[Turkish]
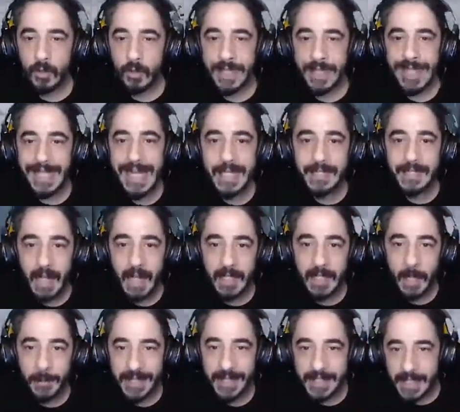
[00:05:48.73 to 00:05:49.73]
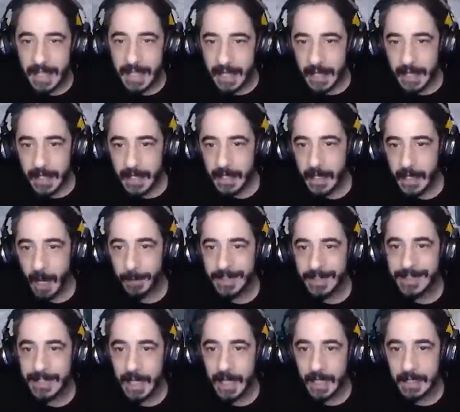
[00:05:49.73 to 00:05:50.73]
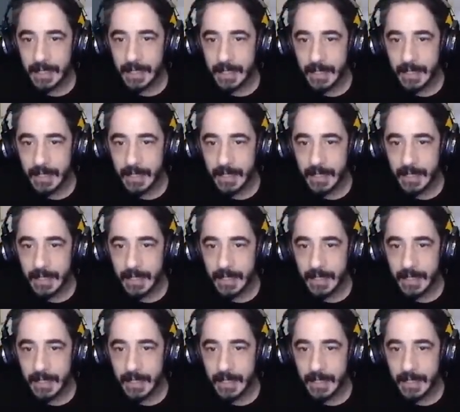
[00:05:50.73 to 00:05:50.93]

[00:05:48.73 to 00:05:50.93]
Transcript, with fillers: Şu an ilk dalga bitti. Kabasını